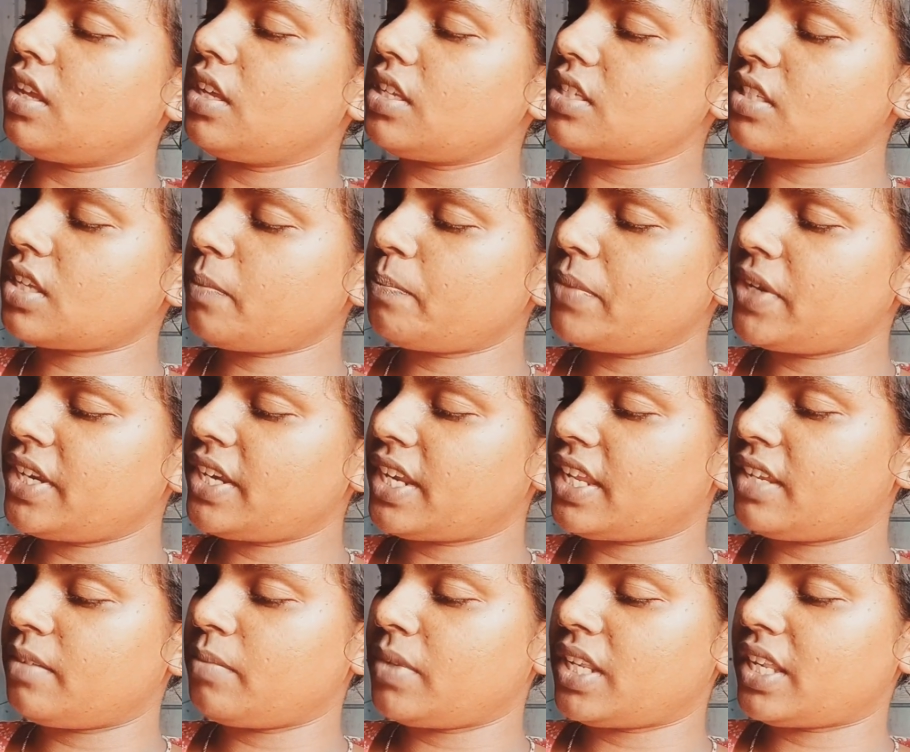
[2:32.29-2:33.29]
इसका पिन
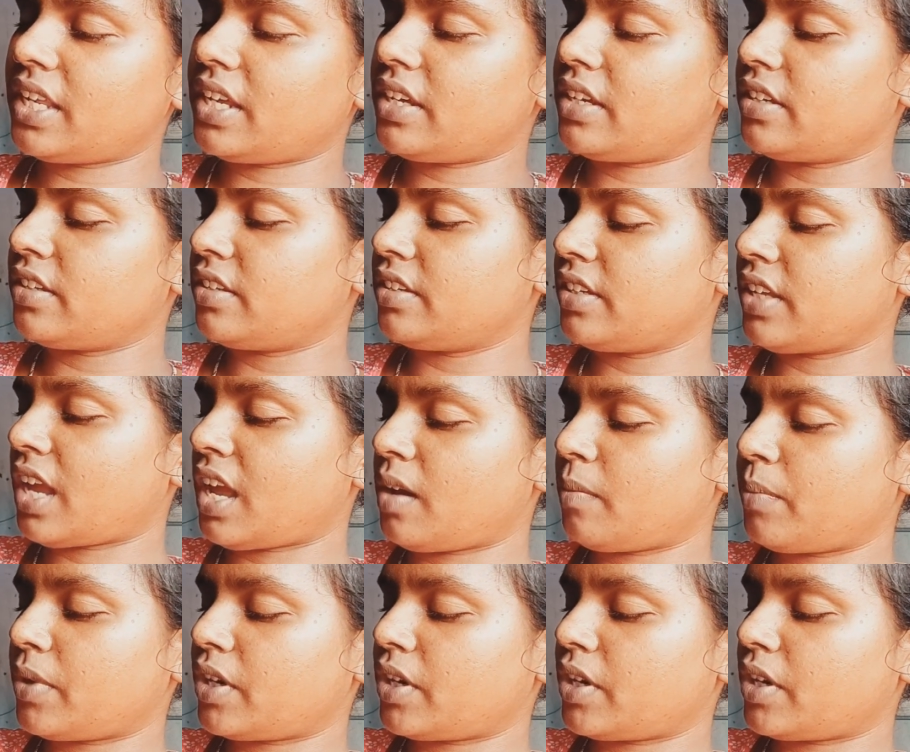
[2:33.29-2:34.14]
नहीं मिला यहाँ